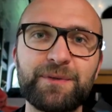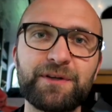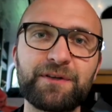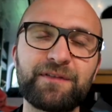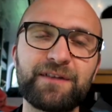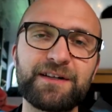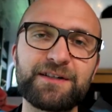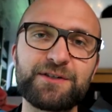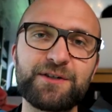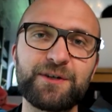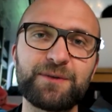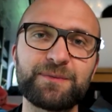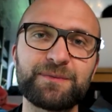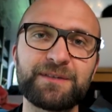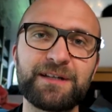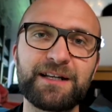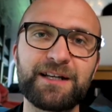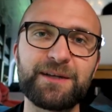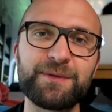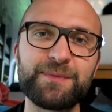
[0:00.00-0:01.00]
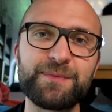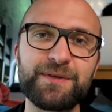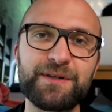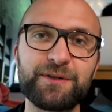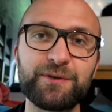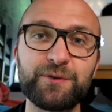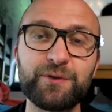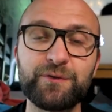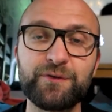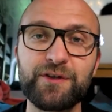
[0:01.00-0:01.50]
prowadzą na
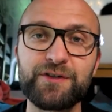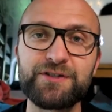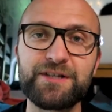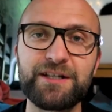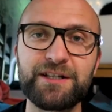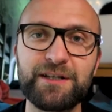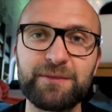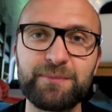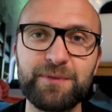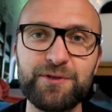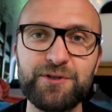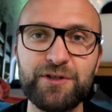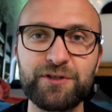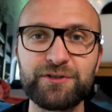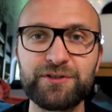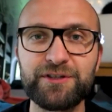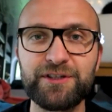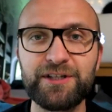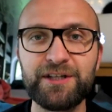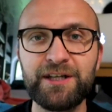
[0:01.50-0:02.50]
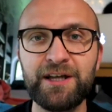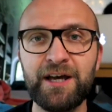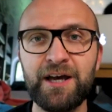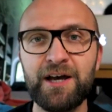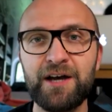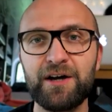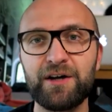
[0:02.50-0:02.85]
kempingu wiosenne porządki.